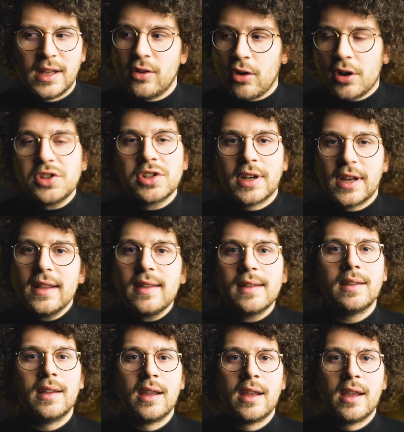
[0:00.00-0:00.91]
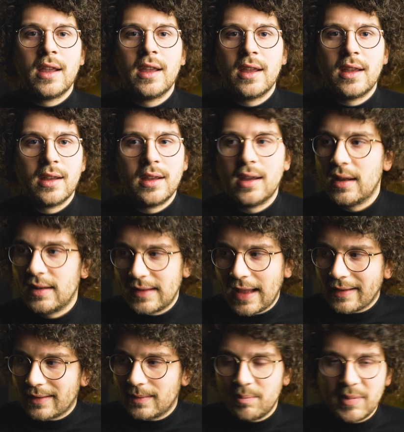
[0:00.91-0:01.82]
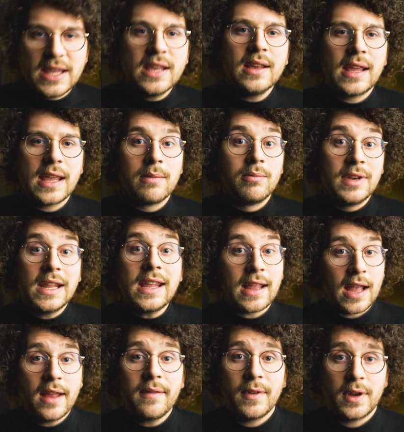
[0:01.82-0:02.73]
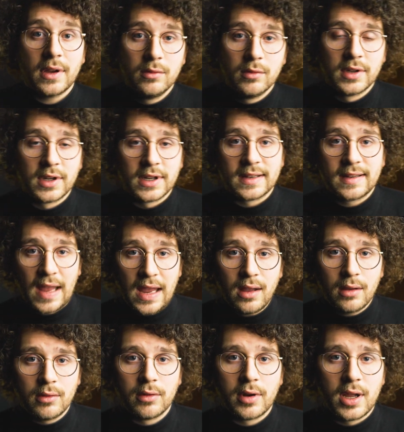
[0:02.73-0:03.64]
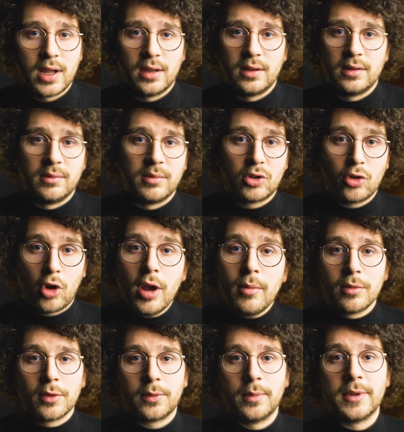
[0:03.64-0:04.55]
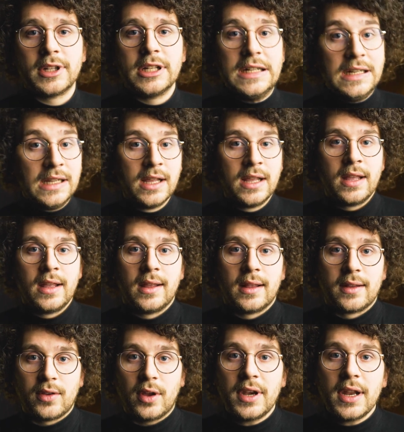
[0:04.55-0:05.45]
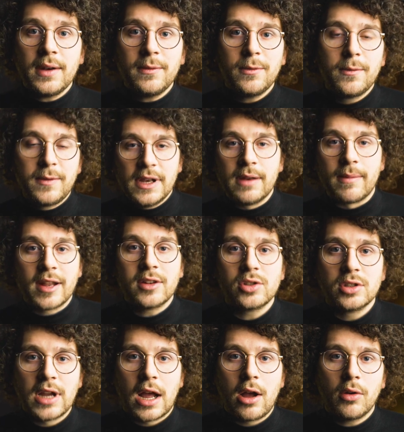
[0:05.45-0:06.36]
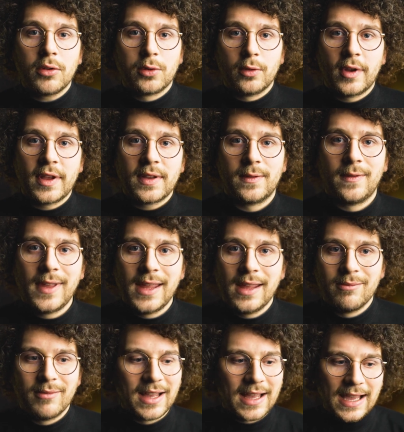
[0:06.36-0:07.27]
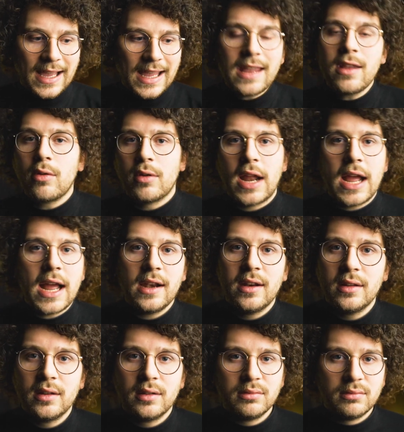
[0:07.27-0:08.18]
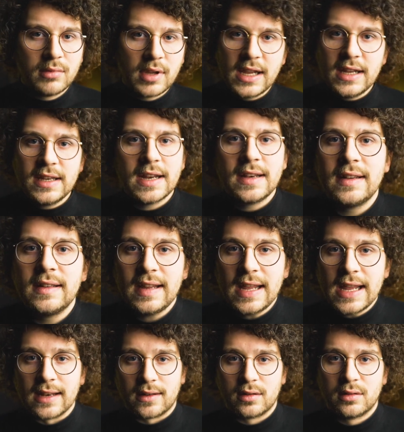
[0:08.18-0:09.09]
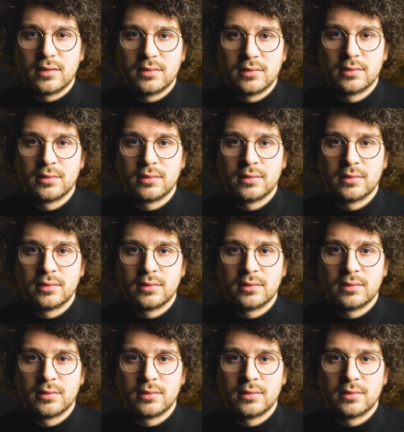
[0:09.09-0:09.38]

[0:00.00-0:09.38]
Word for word: in Deutschland ist das Bier eben nicht einfach nur ein Getränk oder ein Betäubungsmittel, sondern für viele Menschen auch sowas wie regionale Identität.